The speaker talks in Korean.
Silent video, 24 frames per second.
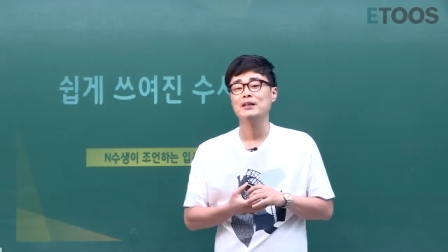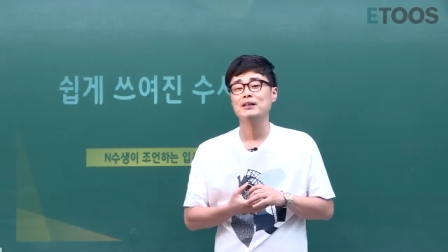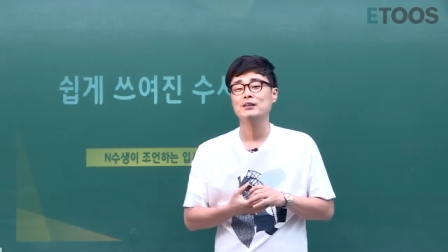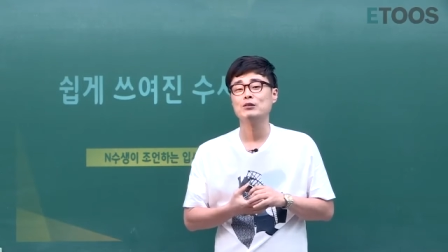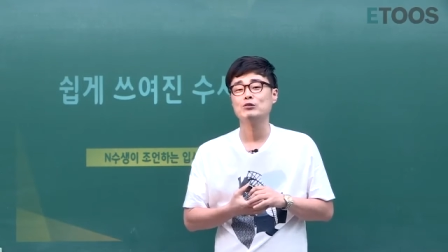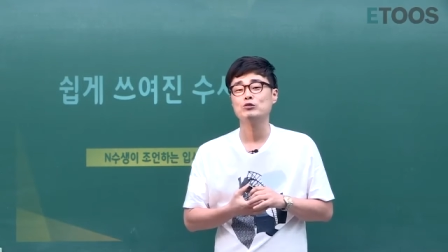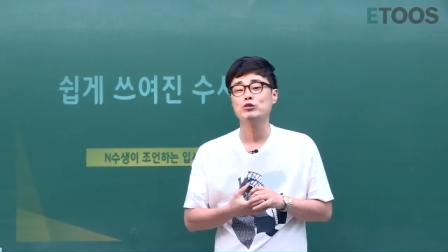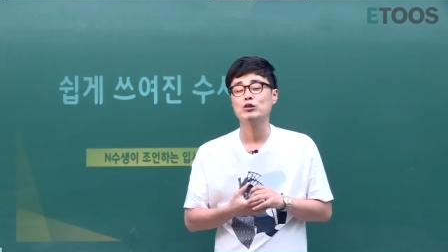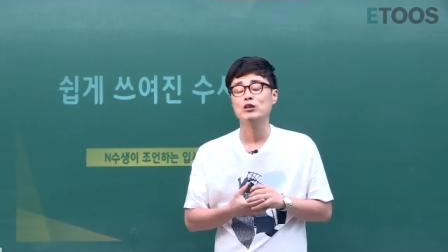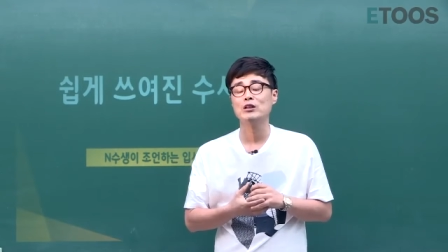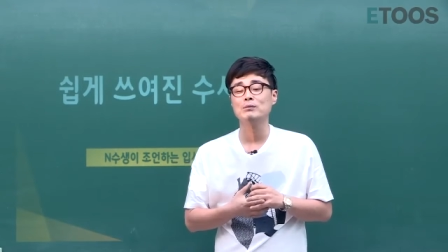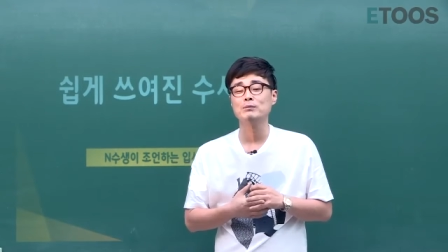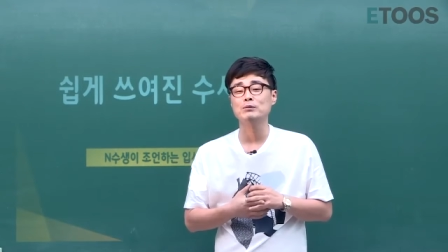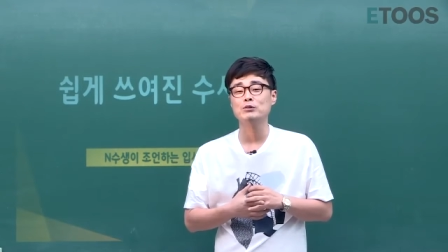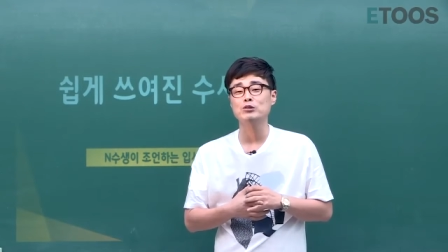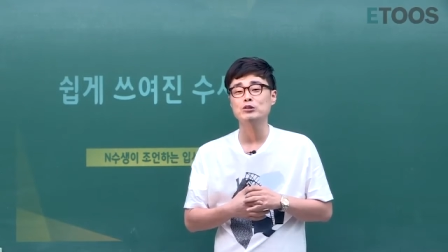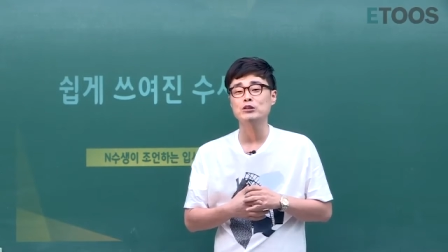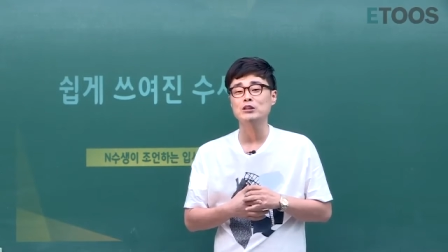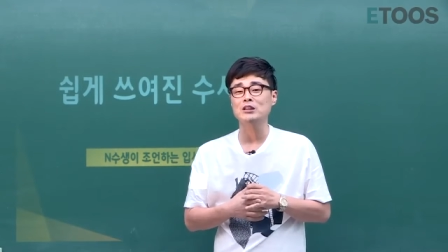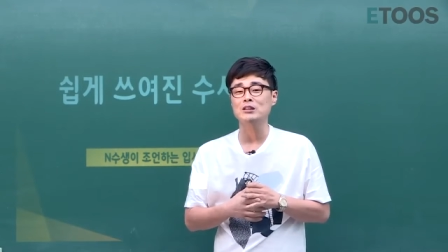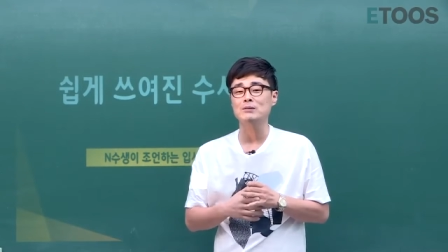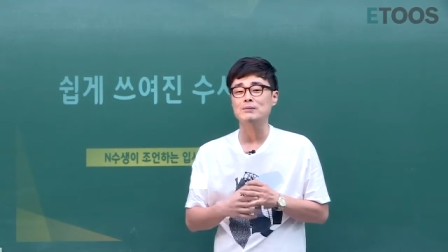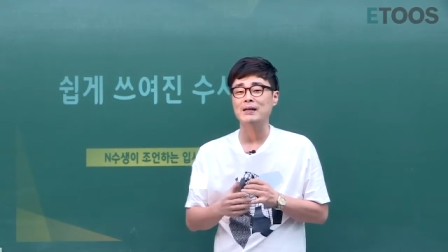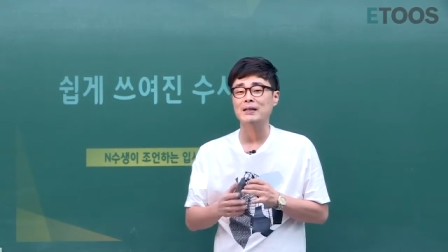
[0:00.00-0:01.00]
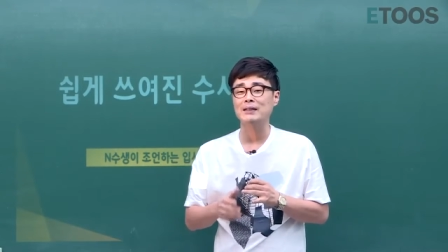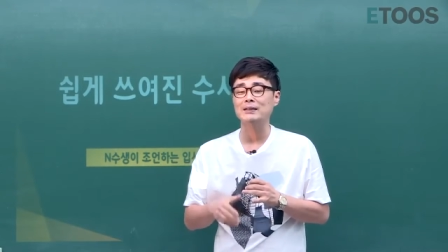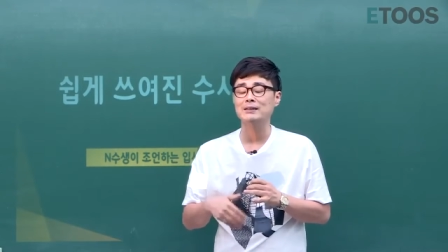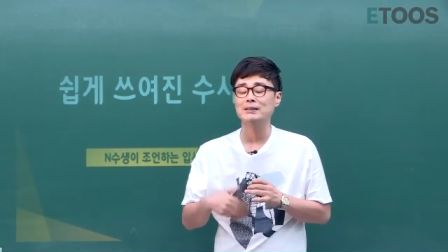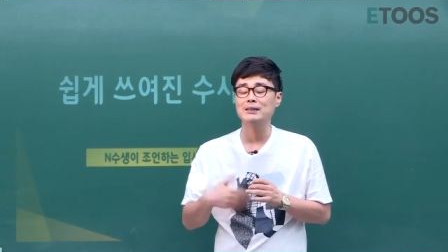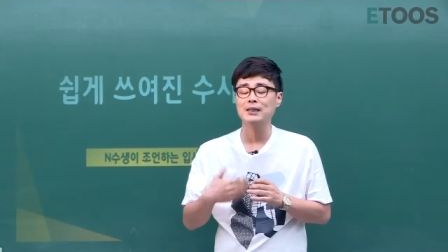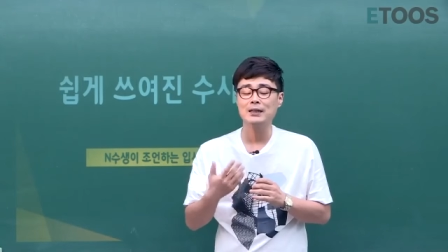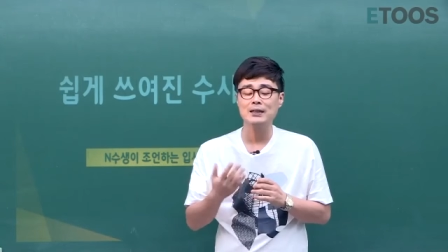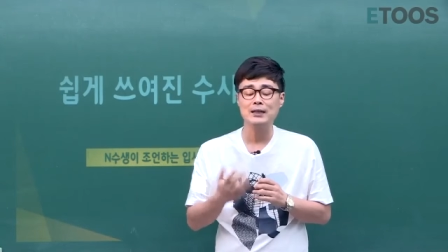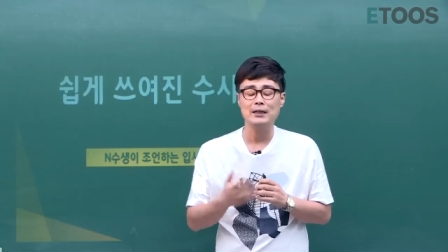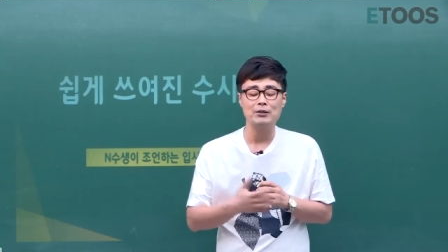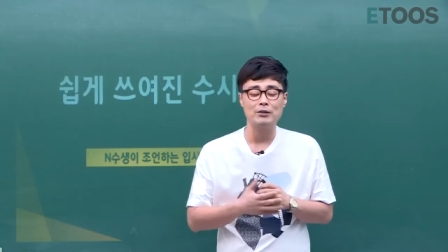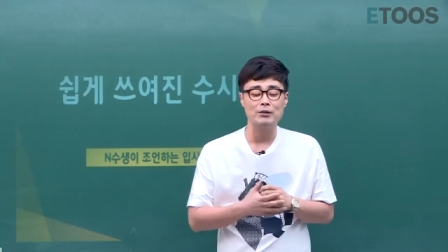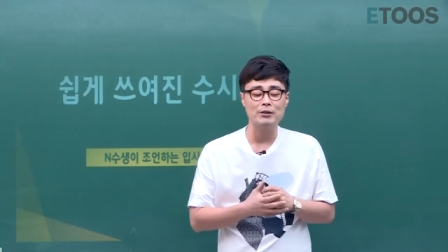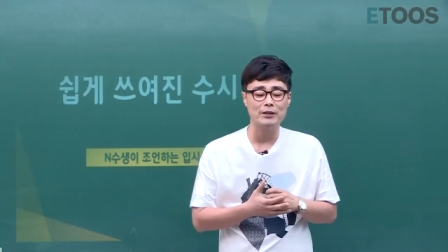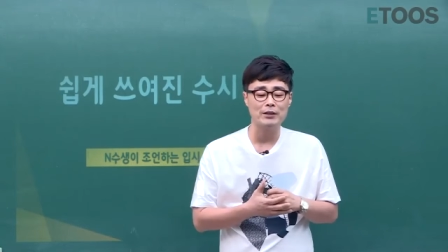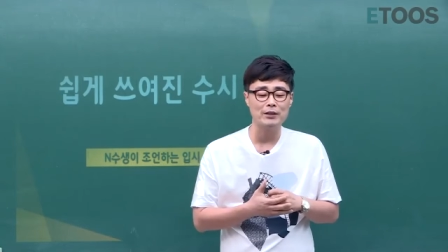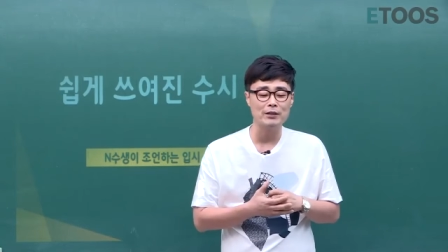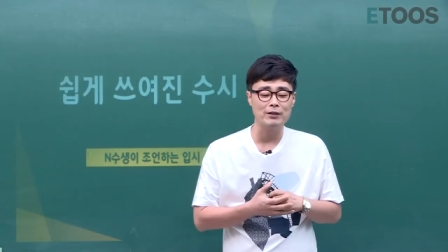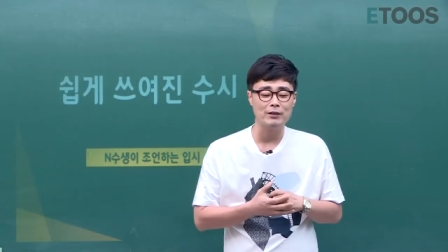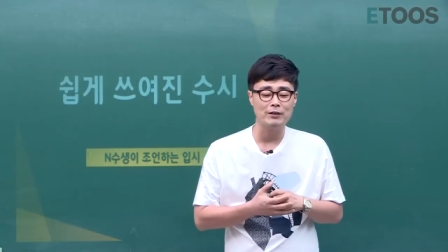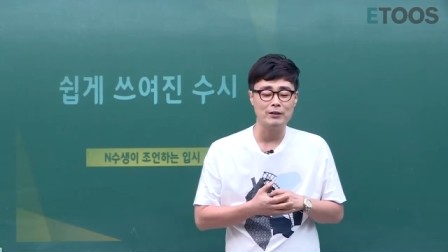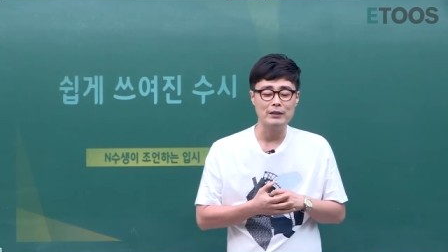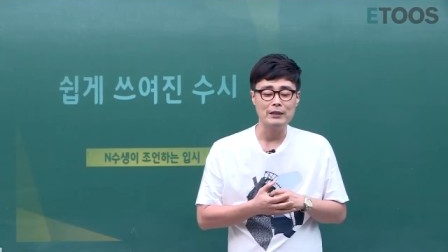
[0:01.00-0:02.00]
이제 9월이면 수시를 많이 쓰게 될
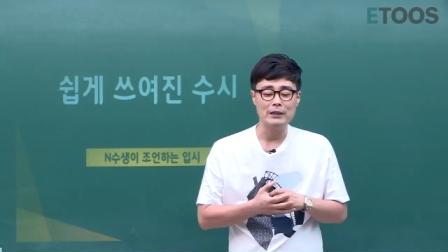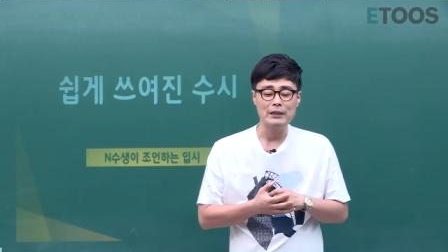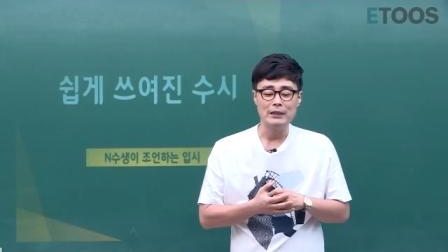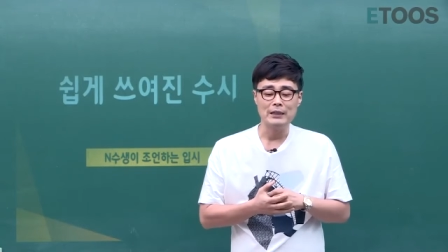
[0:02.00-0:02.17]
건데요.